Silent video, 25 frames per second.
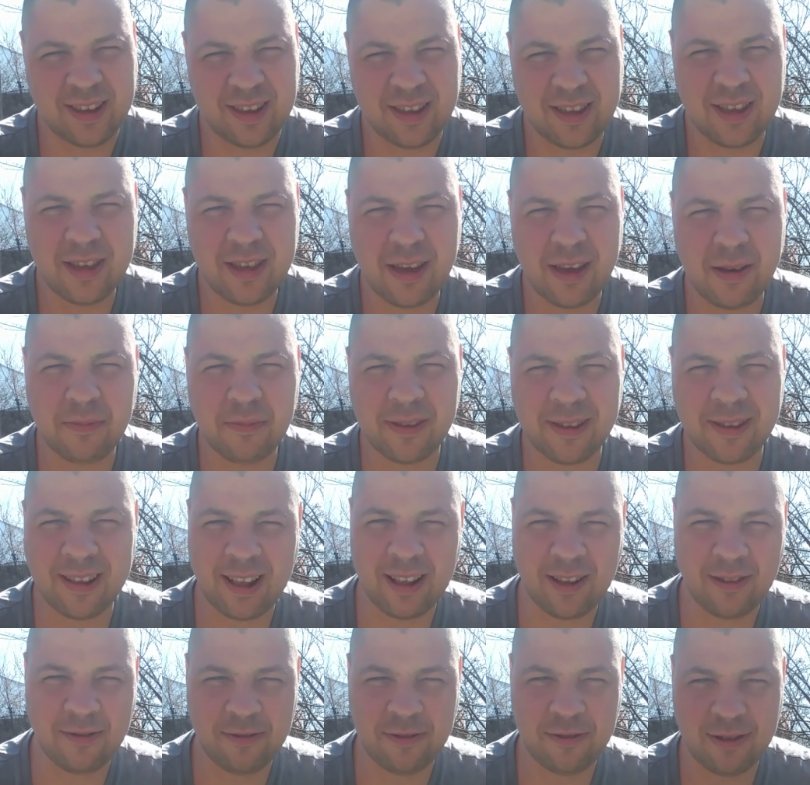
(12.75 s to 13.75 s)
Dzisiaj
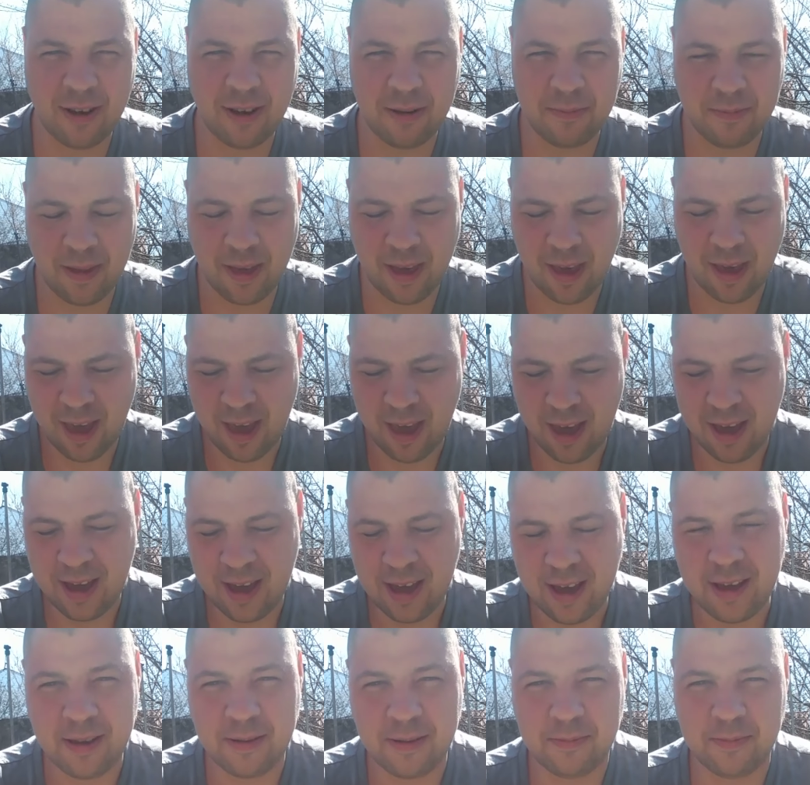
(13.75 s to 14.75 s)
postanowiłem
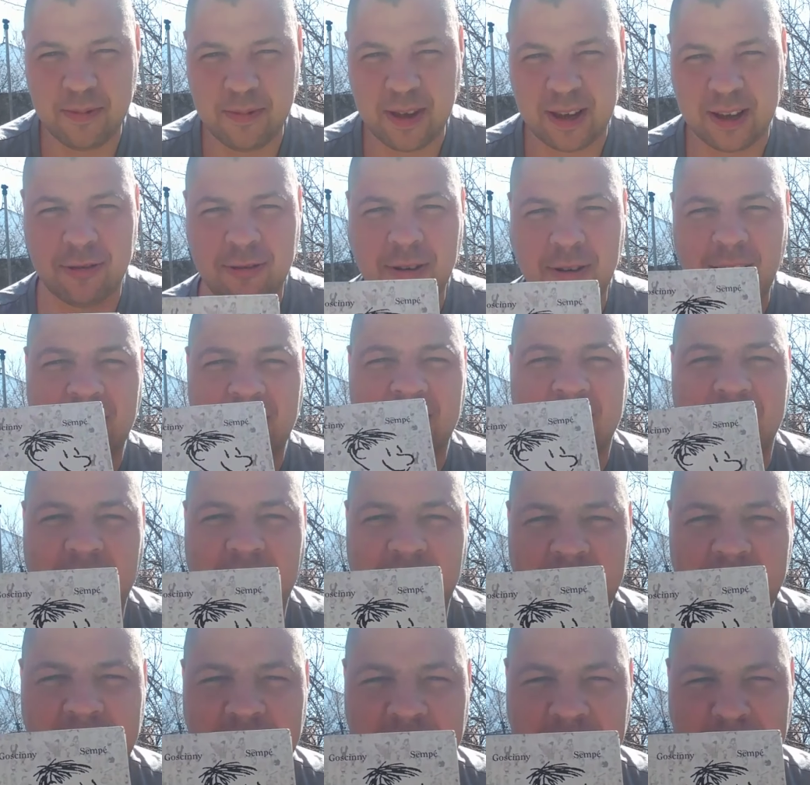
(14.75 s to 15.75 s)

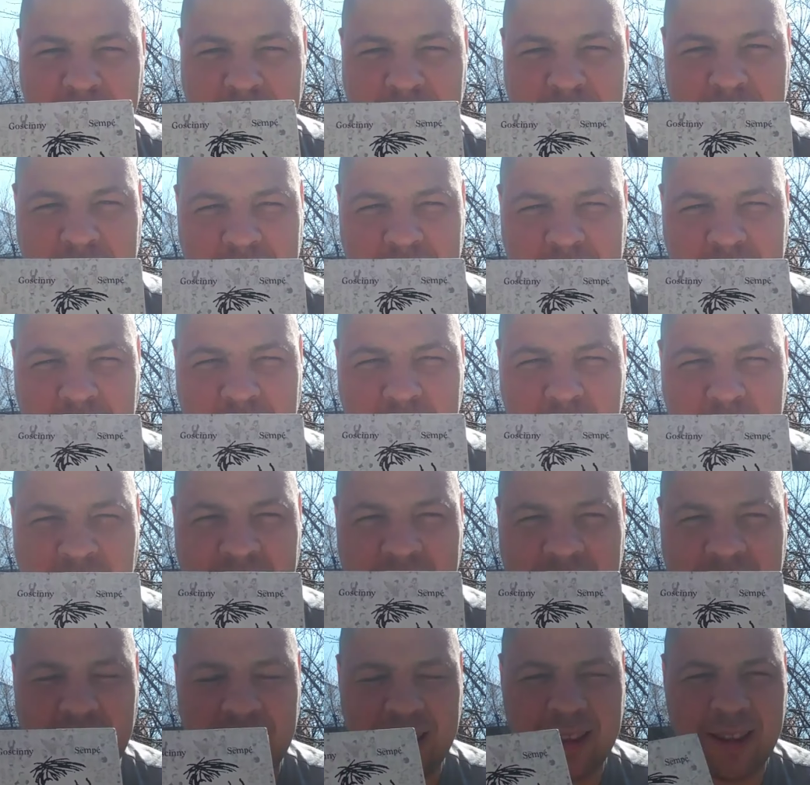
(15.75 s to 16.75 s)
Mikołajka Wam
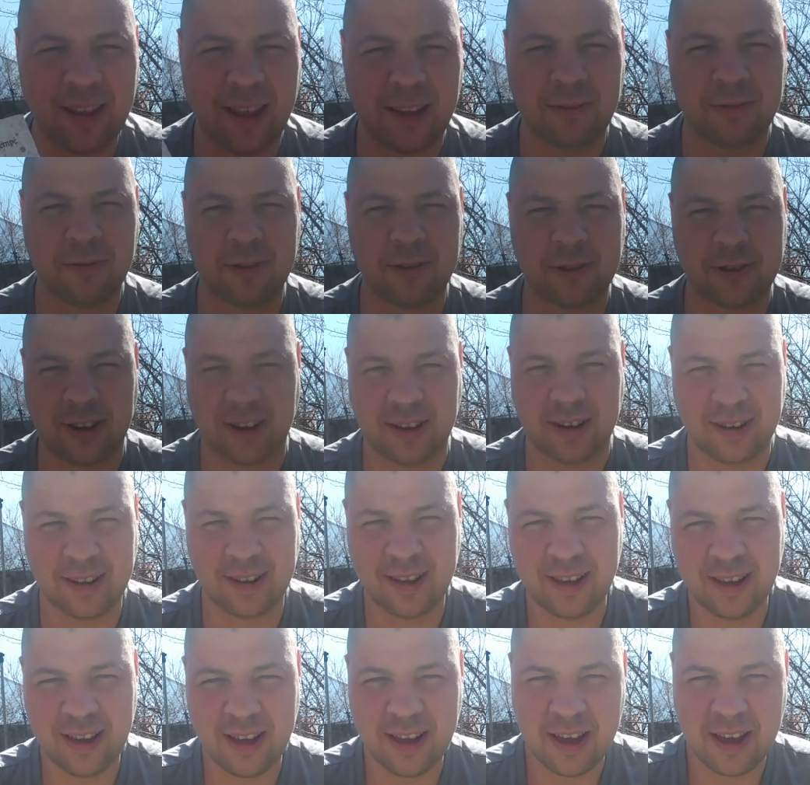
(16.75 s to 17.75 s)
nagrać na dworze.
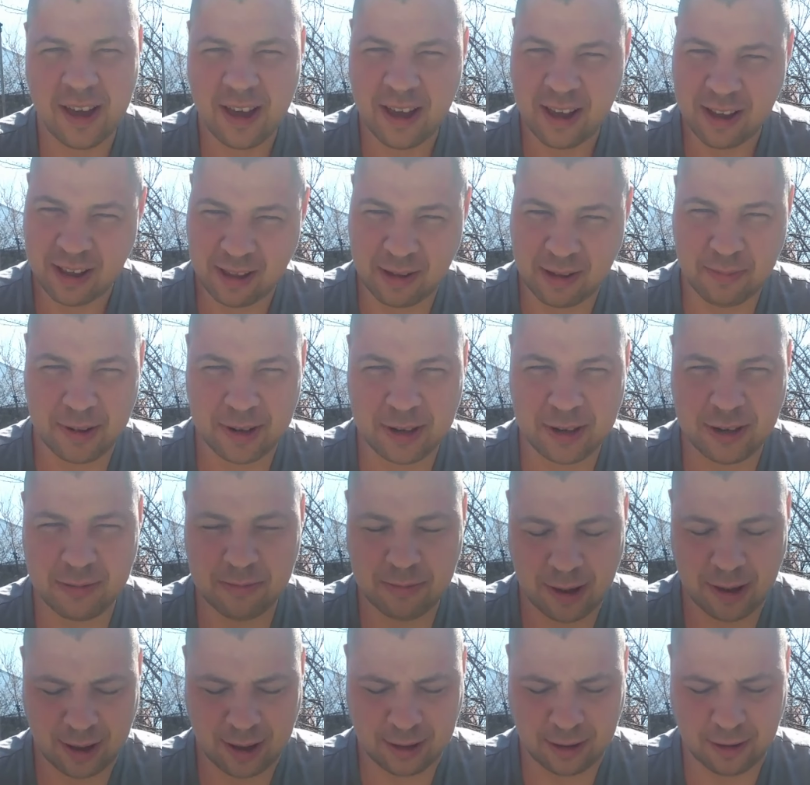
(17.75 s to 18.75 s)

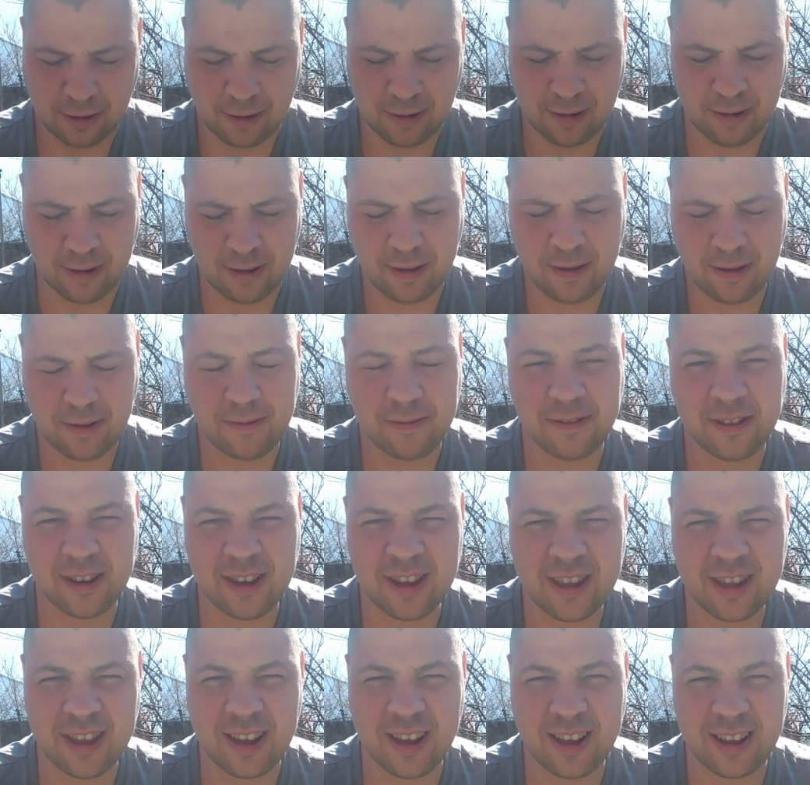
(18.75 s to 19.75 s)
Zobaczymy jak to
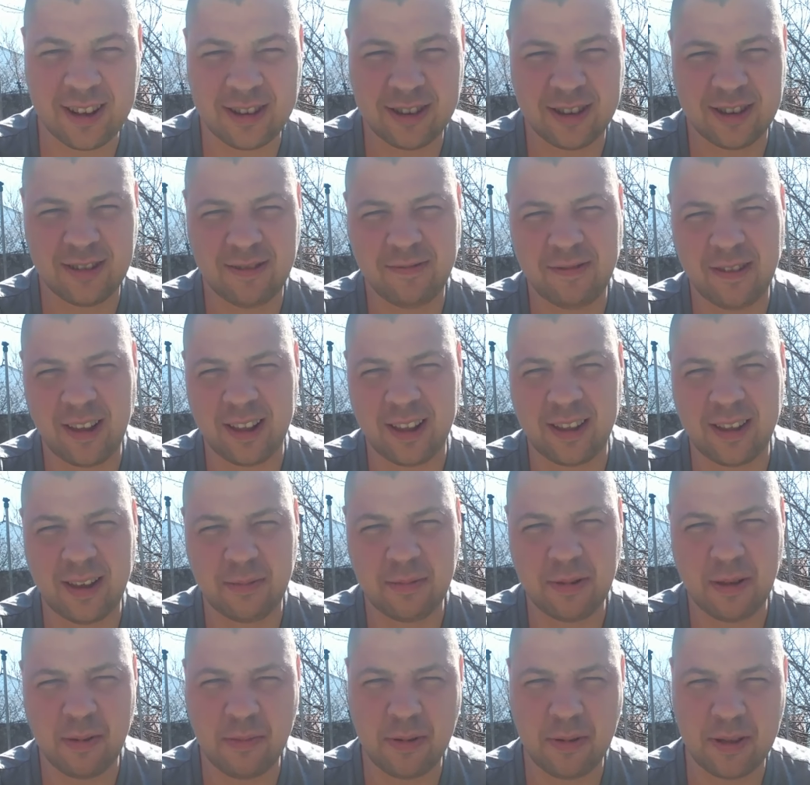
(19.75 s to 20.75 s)
wyjdzie, czy wiatr
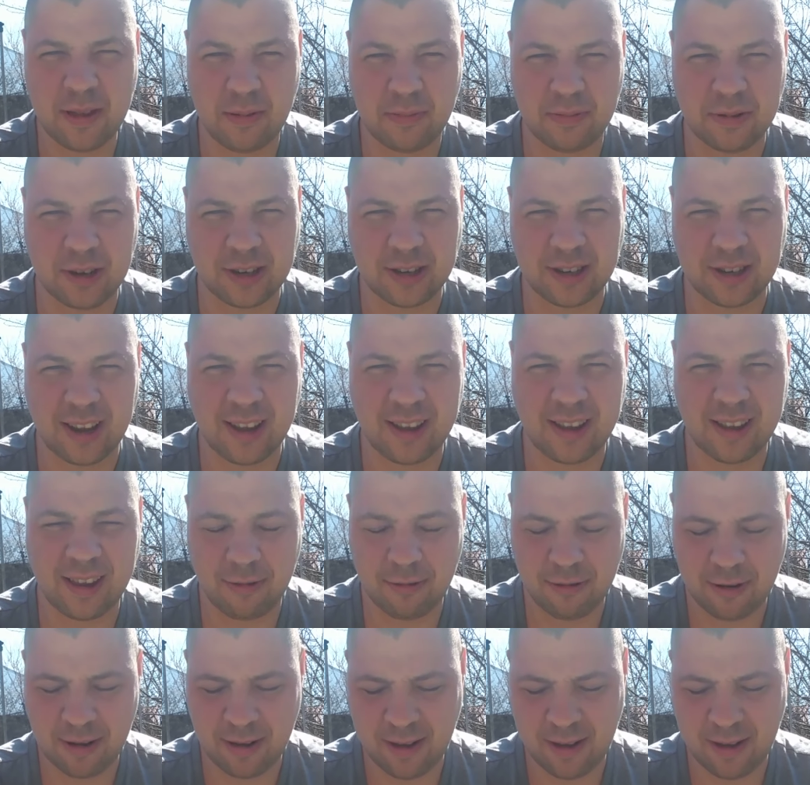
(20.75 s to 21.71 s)
nam nie będzie przeszkadzał.